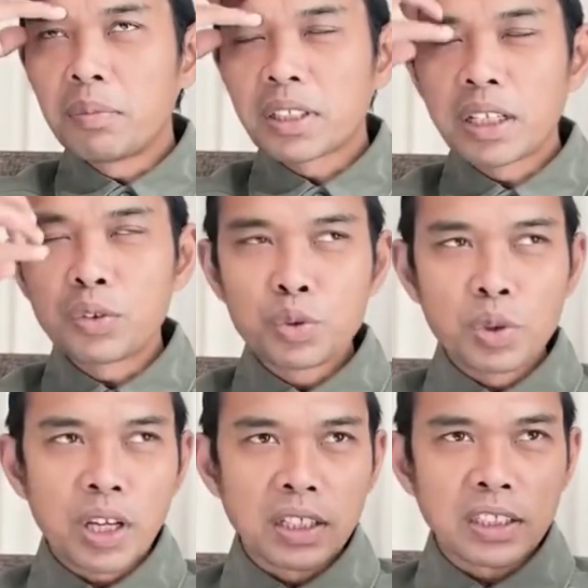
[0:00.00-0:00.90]
bisa
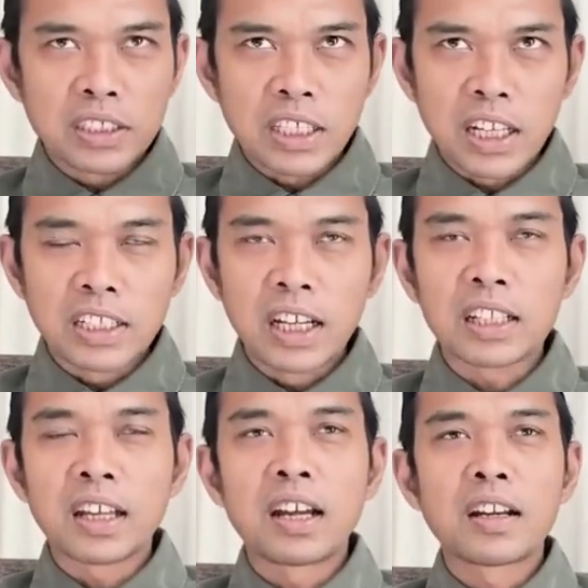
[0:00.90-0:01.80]
diwujudkannya secara
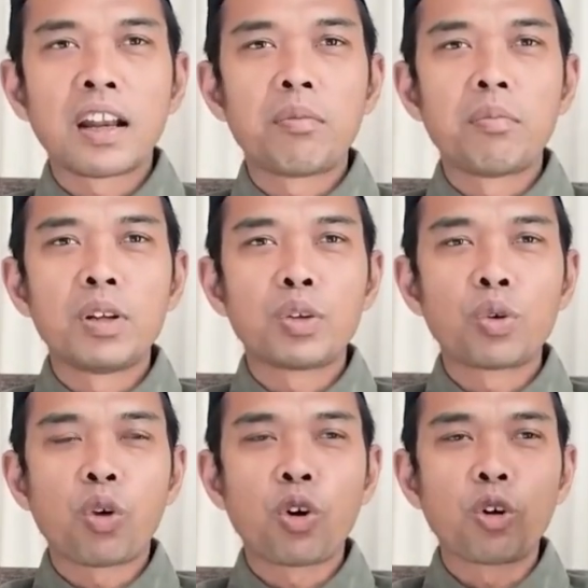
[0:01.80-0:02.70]
nyata dalam
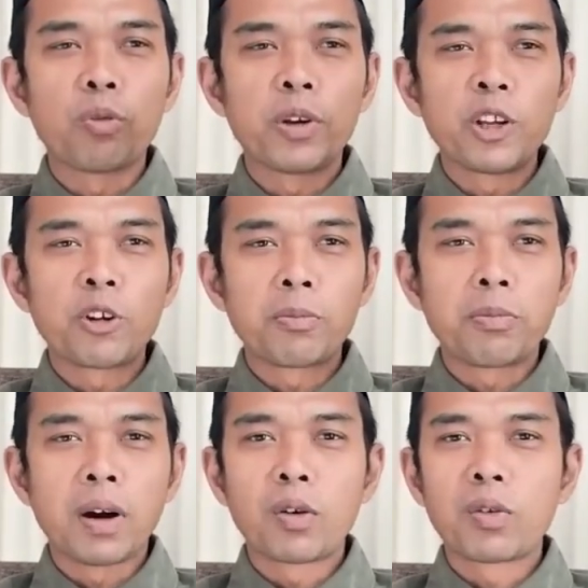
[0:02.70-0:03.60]
bentuk kondominium,
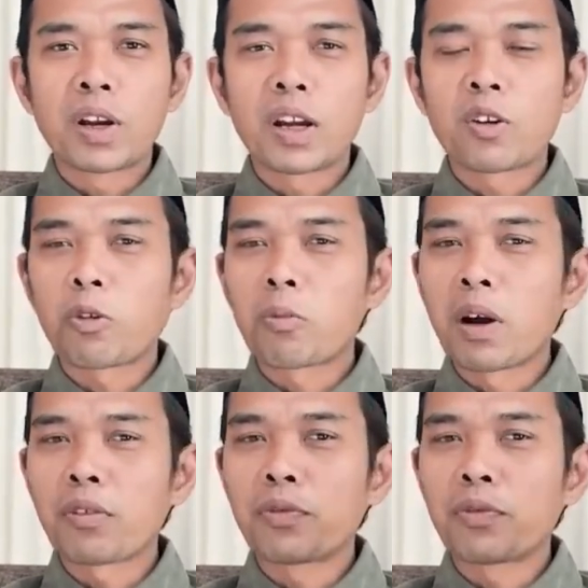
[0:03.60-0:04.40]
bangunan, rumah,